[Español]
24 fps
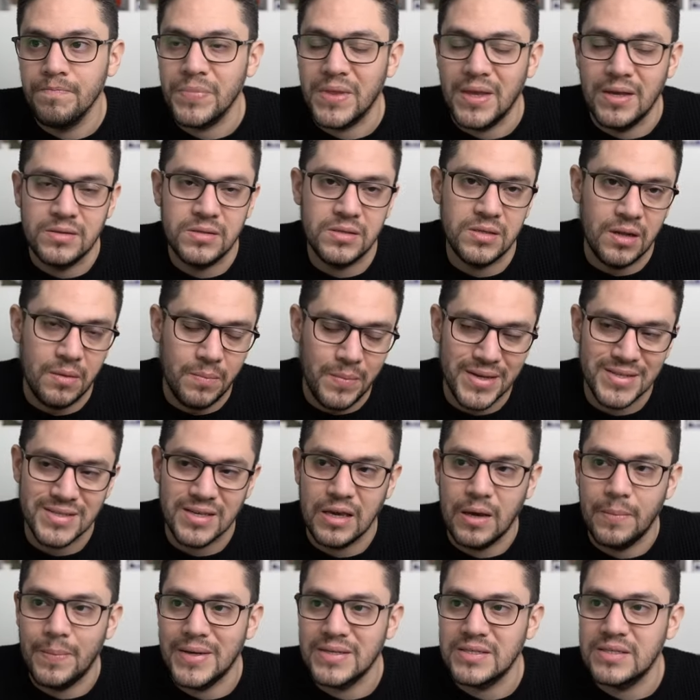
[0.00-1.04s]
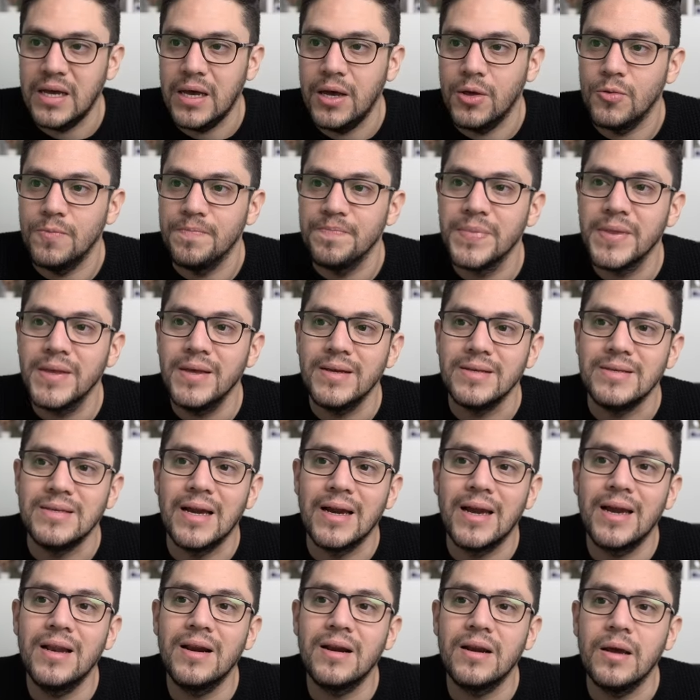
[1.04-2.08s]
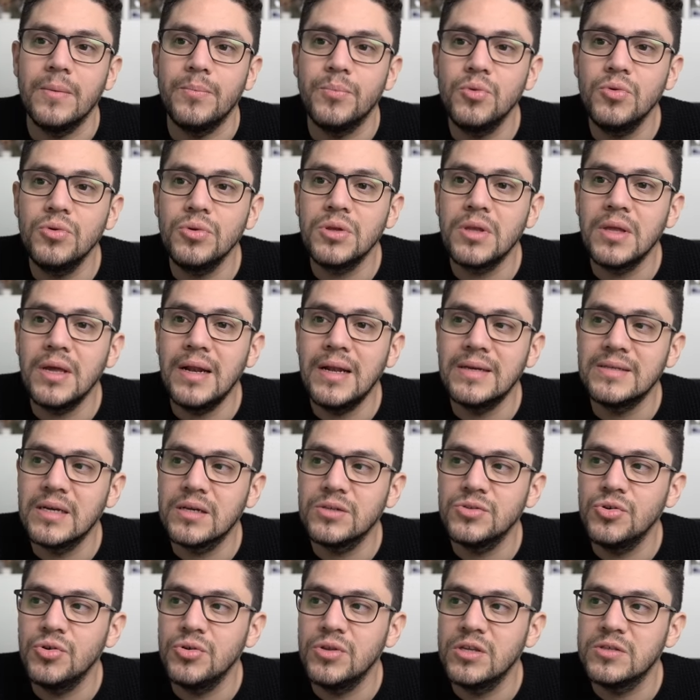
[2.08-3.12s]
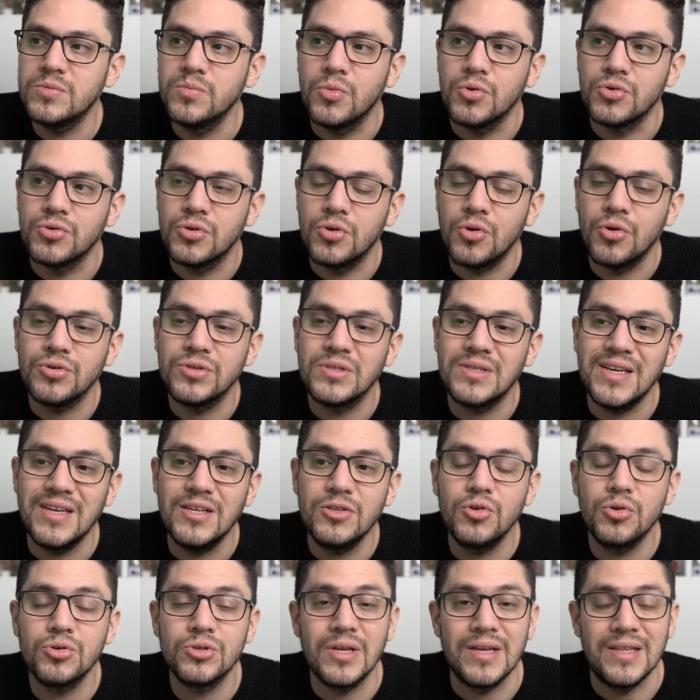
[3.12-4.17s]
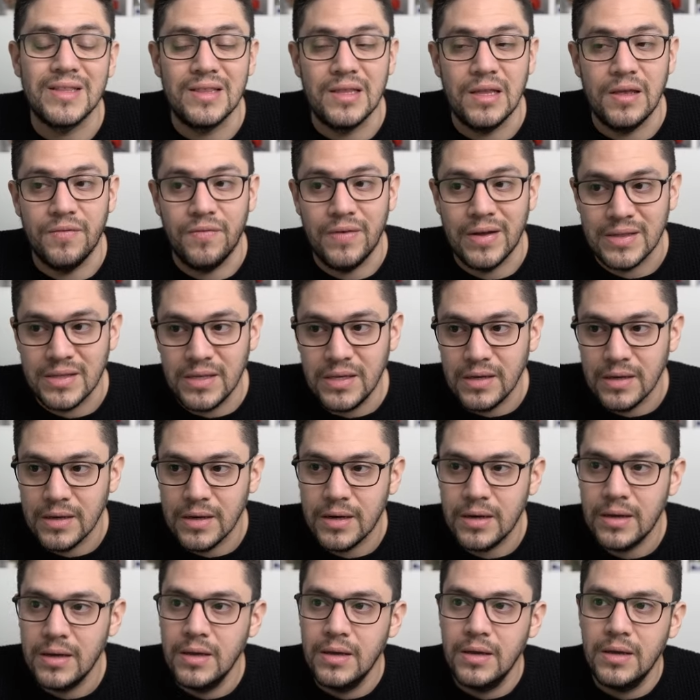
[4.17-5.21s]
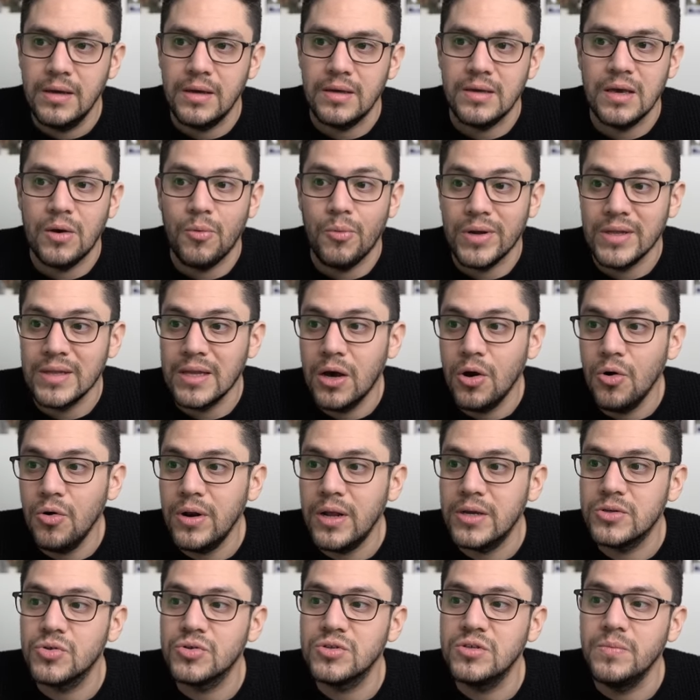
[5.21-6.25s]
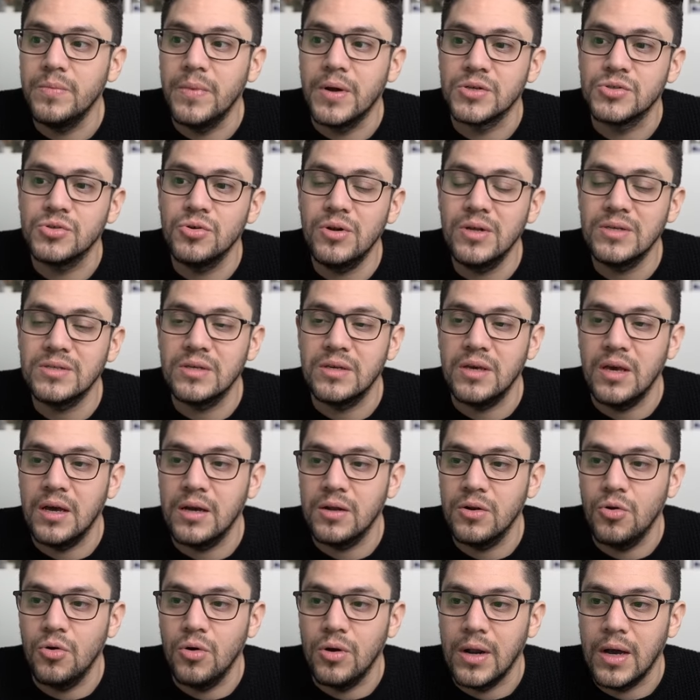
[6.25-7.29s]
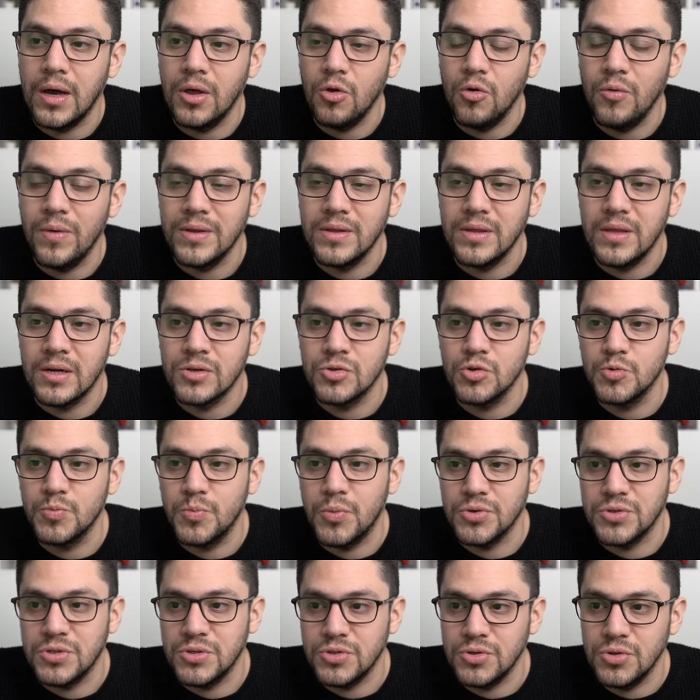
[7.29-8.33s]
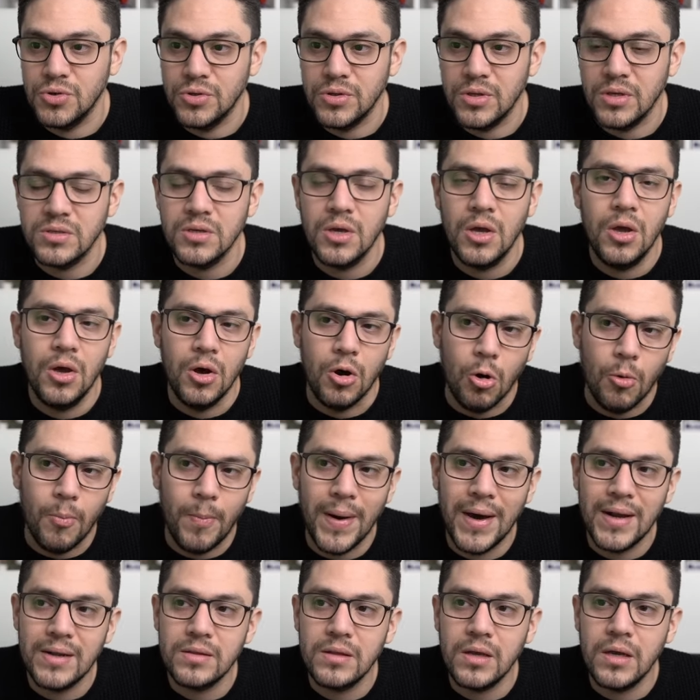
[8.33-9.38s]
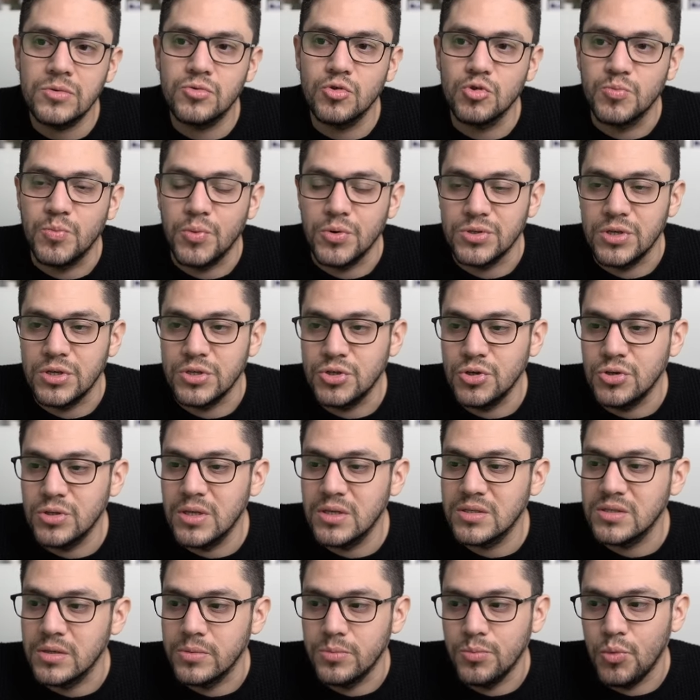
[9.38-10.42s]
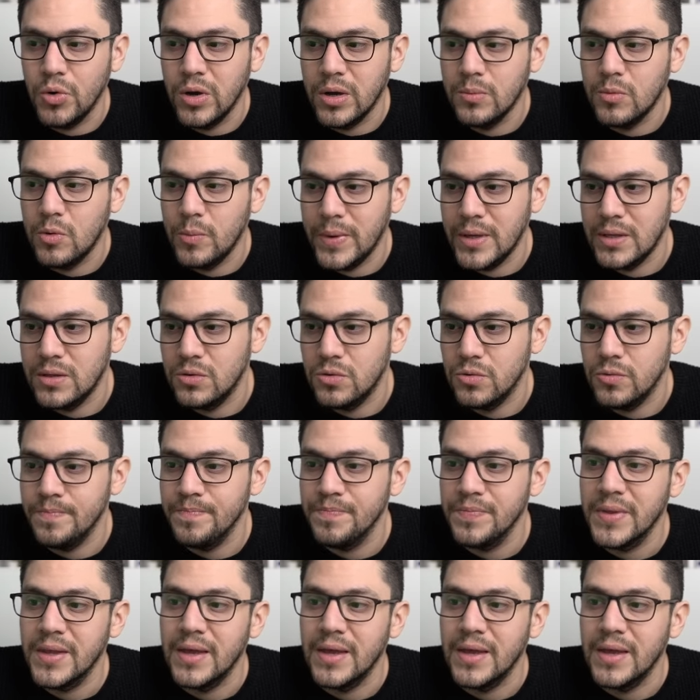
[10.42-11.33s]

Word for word: Este es el mes que ha pasado, ya que el reapunte de las acciones mostró signos de fatiga y a buena hora esos inversores que han logrado vender sus posiciones o parte de sus posiciones en buen momento.